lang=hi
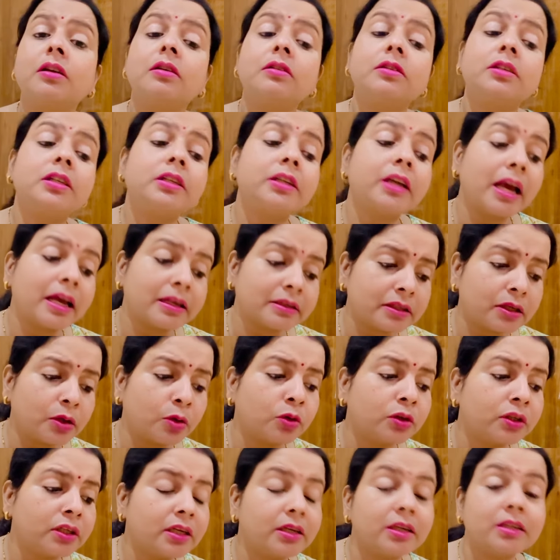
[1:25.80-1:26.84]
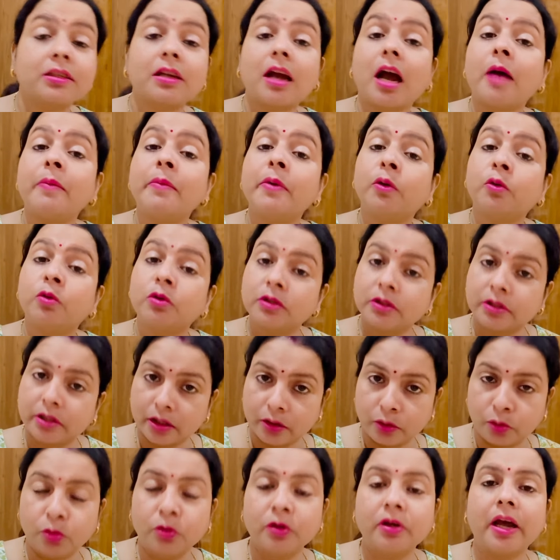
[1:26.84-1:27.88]
चीज़ें ऐसी होती है जिसका हमें खुद से
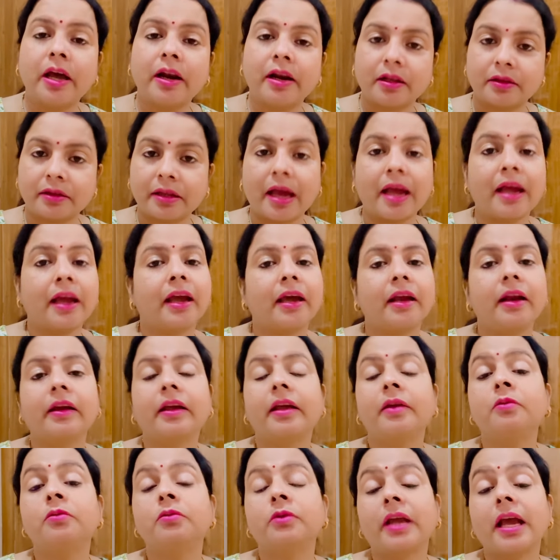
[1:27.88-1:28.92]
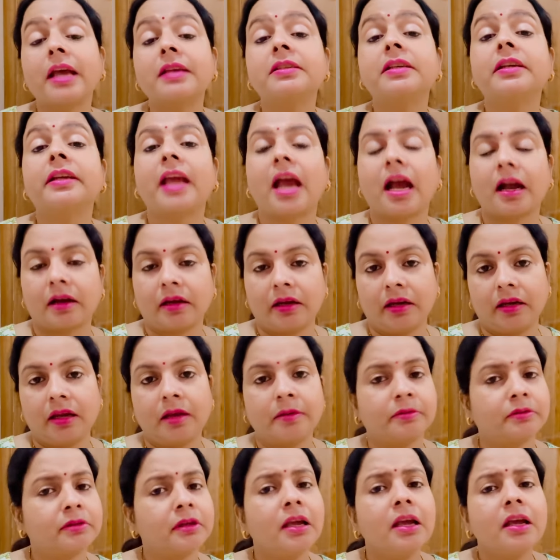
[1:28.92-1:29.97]
ढूंढना रहता है है ना कि कैसे क्या करेंगे
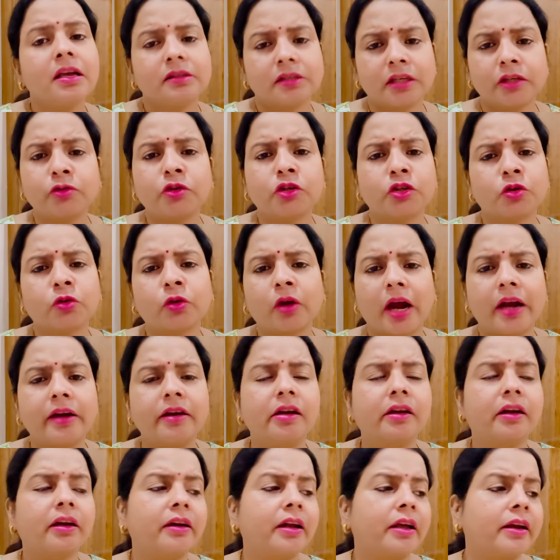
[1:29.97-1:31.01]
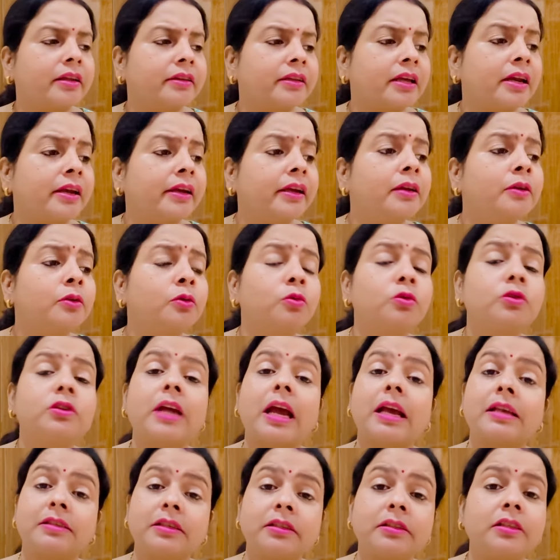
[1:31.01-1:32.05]
सिचुएशन को हैंडल करना रहता है लेकिन कुछ
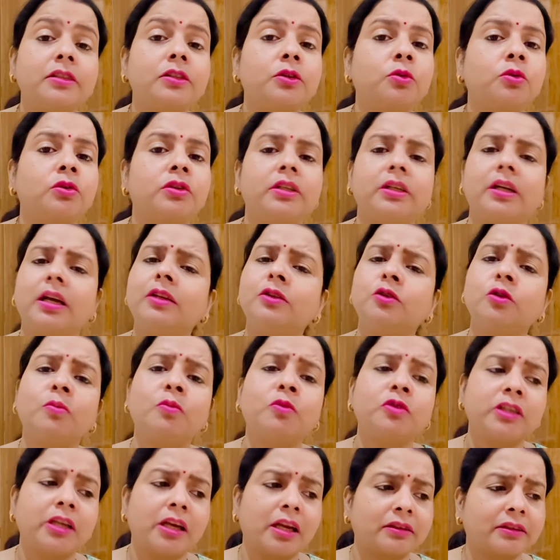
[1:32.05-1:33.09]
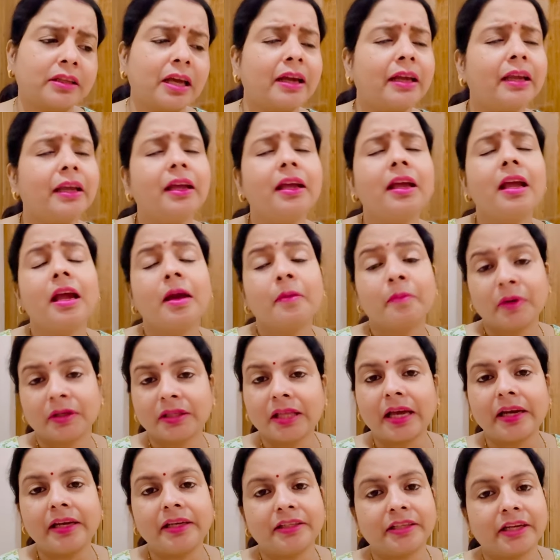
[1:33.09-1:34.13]
ऐसी चीज़ें होती है जो मुझे लगता है कि
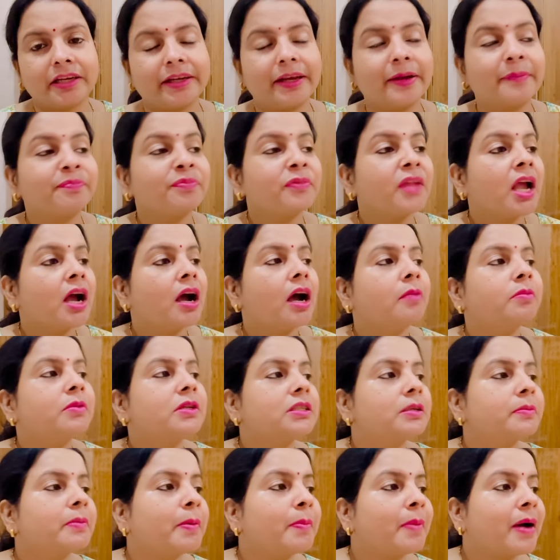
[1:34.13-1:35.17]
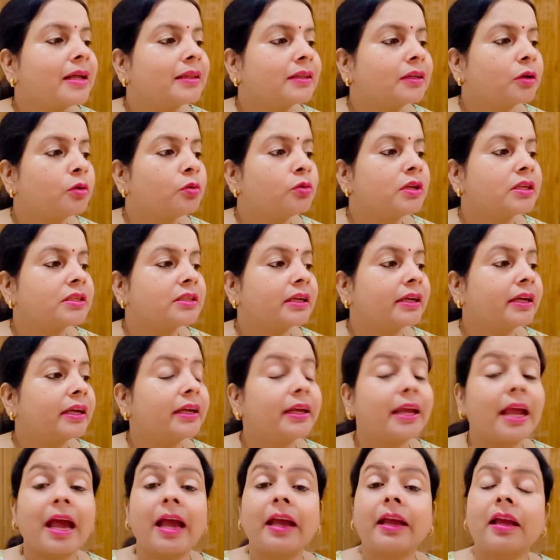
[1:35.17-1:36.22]
बतानी चाहिए अब जैसे मैं बात करूँ जैसे कि
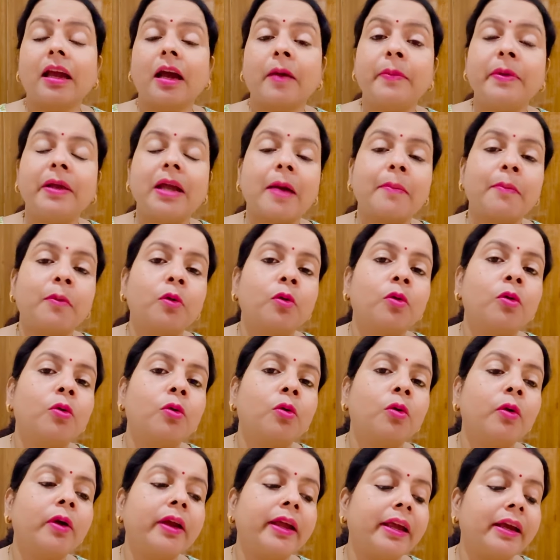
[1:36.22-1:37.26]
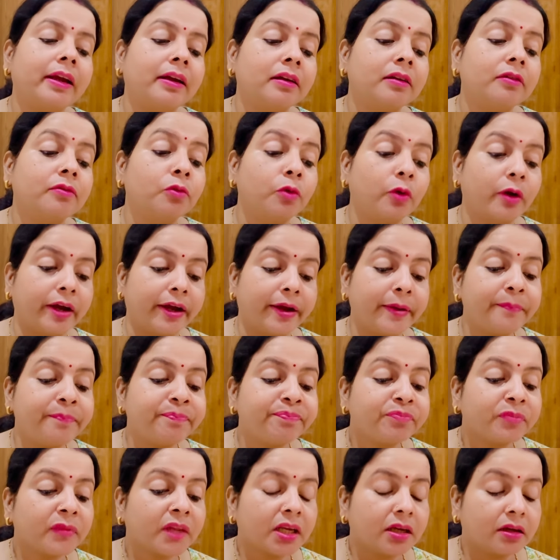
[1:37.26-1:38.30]
क्या है कि अभी आप लोगों को एक वो है
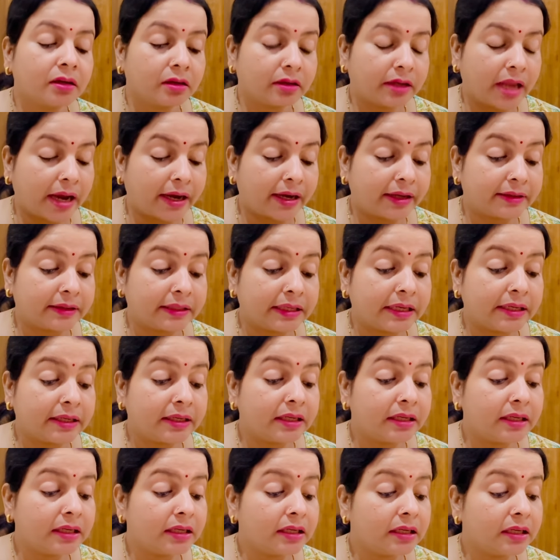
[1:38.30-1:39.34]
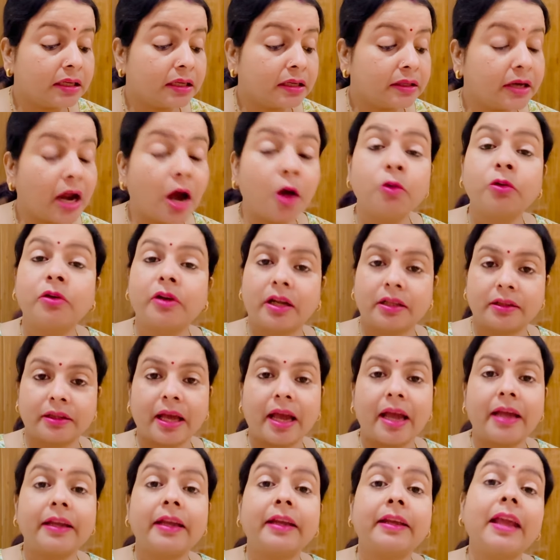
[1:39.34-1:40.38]
Uh, क्या कहते हैं कि डाउट रहता
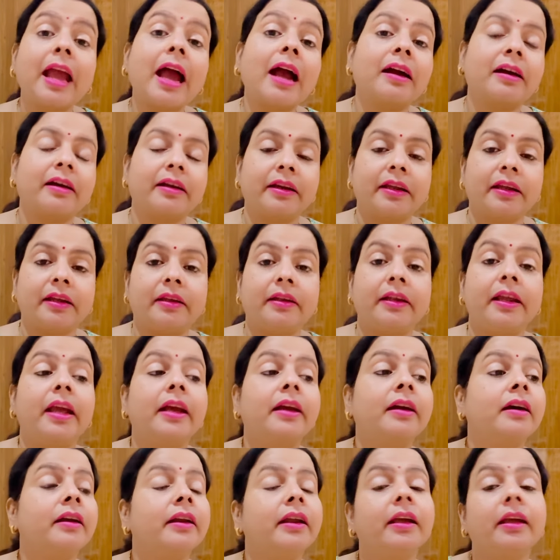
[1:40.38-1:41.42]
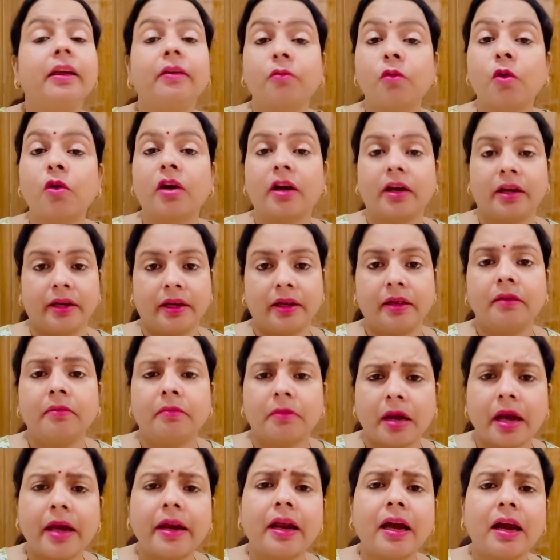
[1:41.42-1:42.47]
है कि क्या करें ये करें कि वो करें
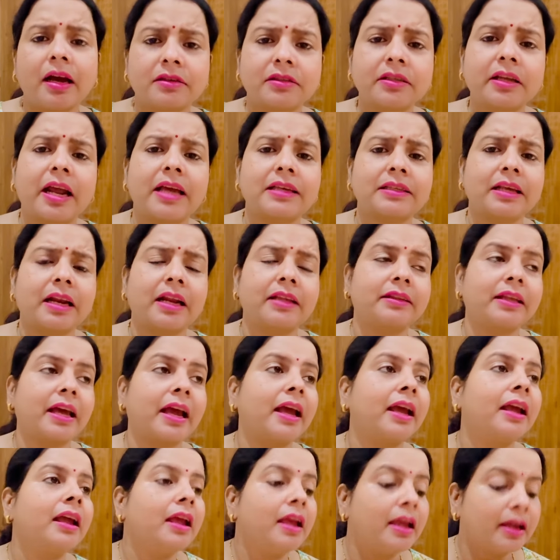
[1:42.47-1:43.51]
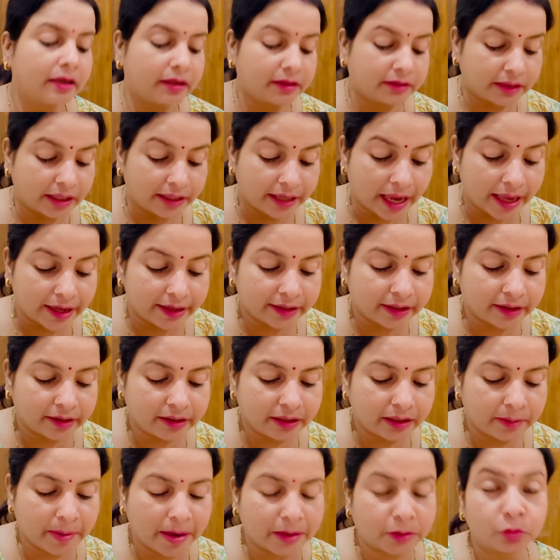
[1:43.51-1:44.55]
है ना अक्सर ऐसा रहता है कि तैयारी करने
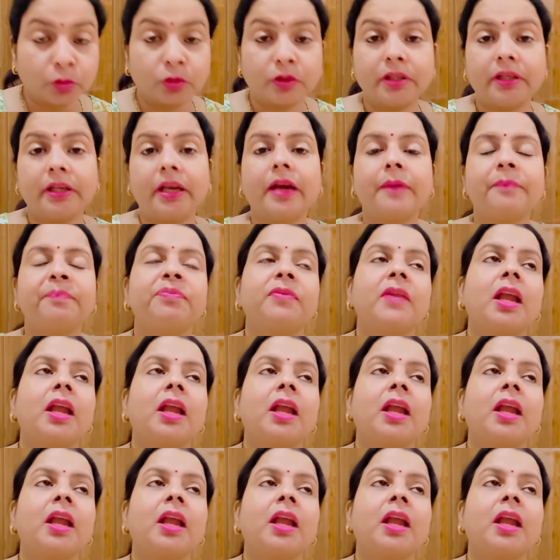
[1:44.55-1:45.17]
की बात होती है